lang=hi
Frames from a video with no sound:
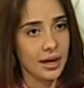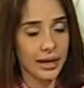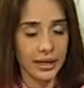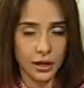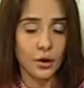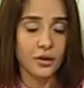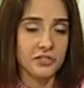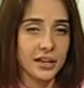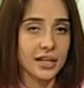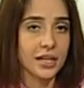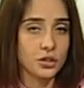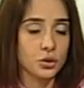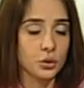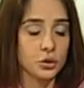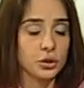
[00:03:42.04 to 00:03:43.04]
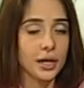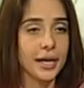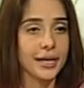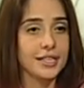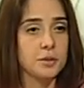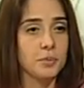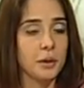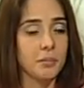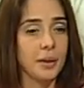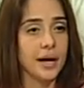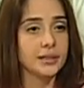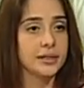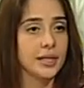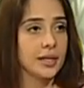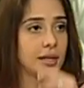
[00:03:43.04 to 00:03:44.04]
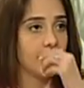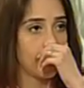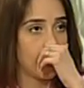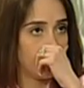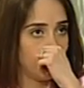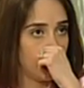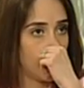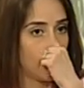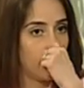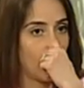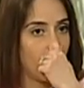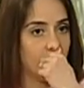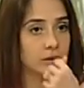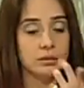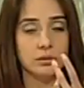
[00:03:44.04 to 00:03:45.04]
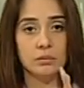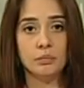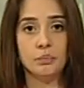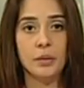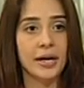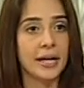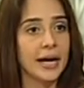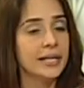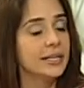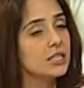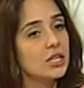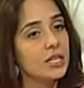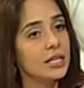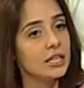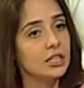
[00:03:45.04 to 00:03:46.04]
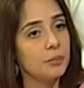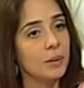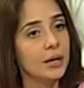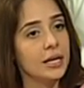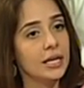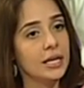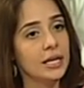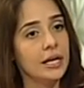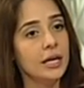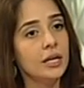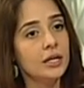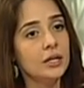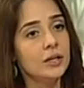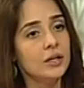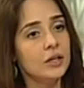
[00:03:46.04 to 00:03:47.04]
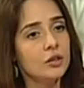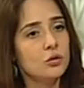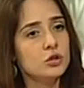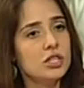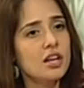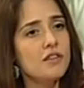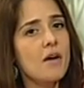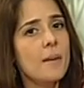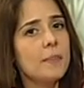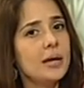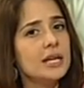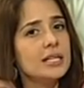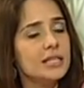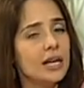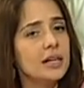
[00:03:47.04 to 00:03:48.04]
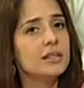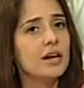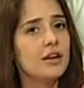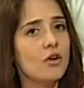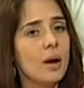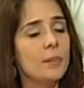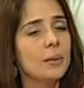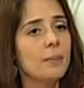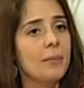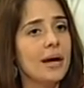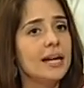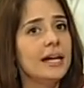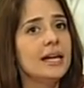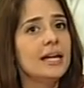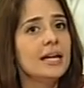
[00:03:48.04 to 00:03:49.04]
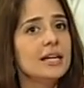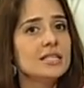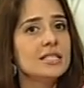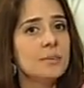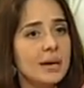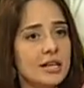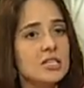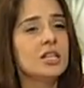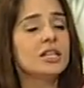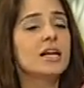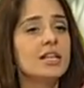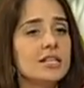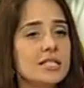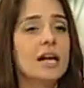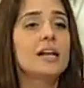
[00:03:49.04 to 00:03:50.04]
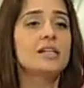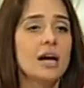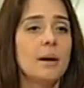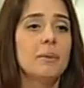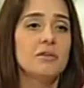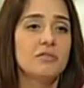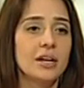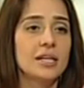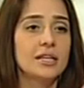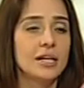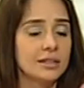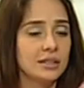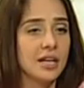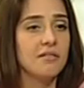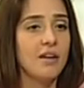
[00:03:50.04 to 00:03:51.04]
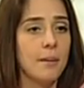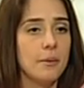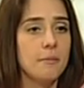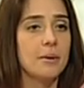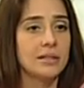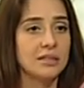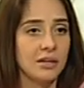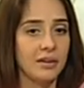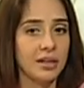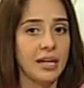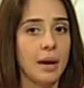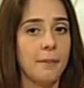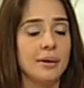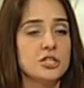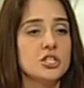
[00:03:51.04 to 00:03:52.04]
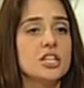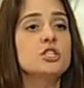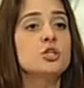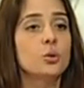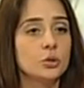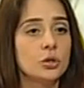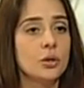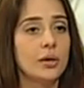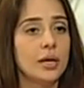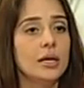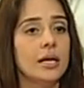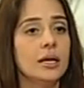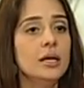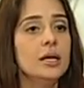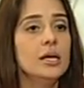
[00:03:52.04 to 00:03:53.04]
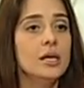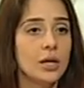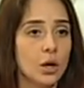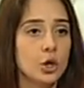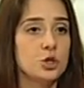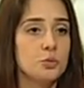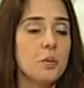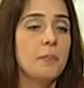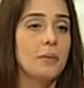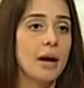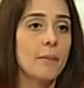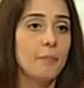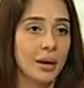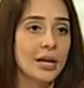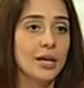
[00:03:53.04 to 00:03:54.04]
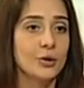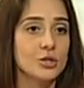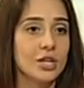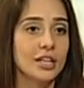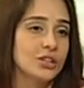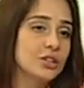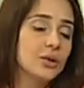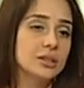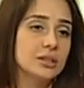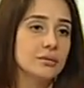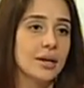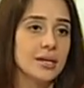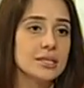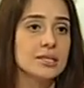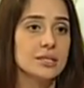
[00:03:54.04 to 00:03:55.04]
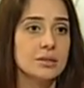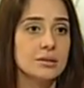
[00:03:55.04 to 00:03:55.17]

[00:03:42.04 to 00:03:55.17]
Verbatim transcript: आई गॉट वेरी गुड ग्रेड बट बात यह कि एफ के बाद मैं कैनेडा चली गई थी पढ़ने yes. के लिए वो सिर्फ आपके रिजल्ट का वो आपके पहले सेमेस्टर के रिजल्ट का फिर yes. वेट करते हैं वहां पे पढ़ते हुए कि आप एडजस्ट होते हो कि नहीं yes. और उस पर फिर आप पक्के हो जाते हो अदरवाइज yes.